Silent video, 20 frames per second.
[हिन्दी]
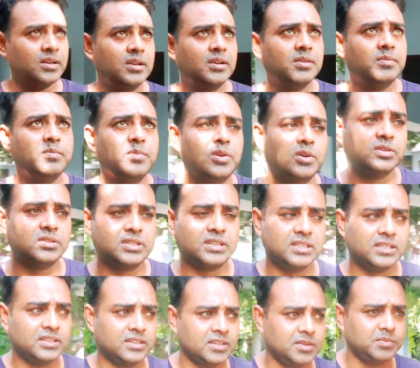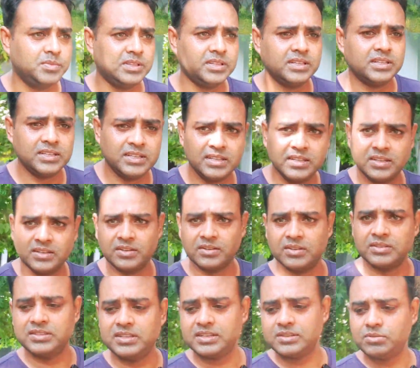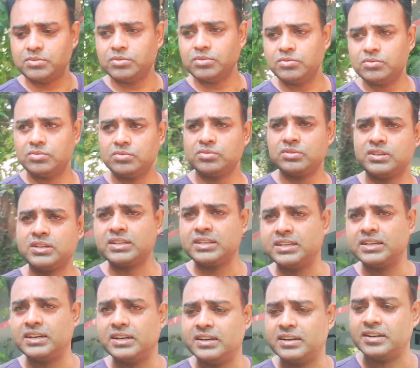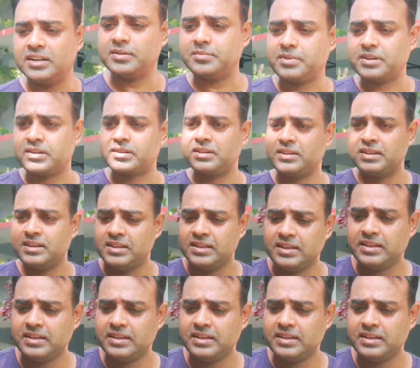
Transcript: बहुत ज़्यादा गर्मी है और इधर दो दूसरा ये गार्डन है हमारा